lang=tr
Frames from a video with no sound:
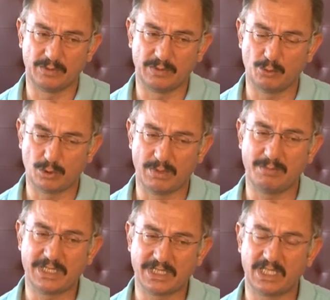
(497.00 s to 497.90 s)
Müslüman
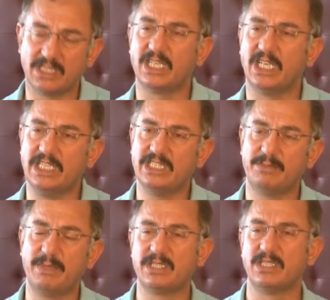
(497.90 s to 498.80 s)
mezarlığından ayırt
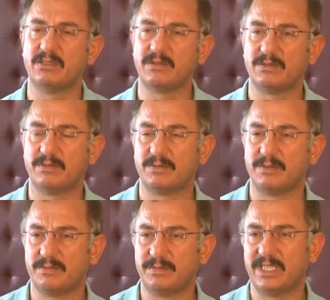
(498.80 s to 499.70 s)
etmek için
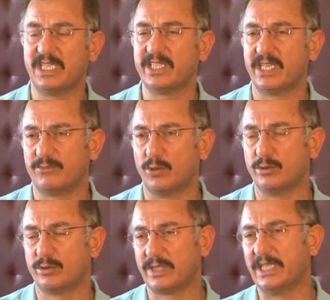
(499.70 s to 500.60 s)
yan tarafta
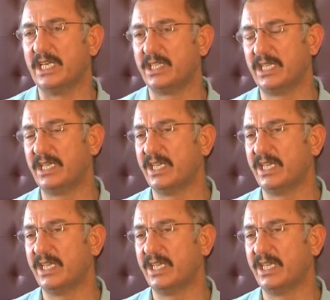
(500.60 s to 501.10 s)
olur genellikle.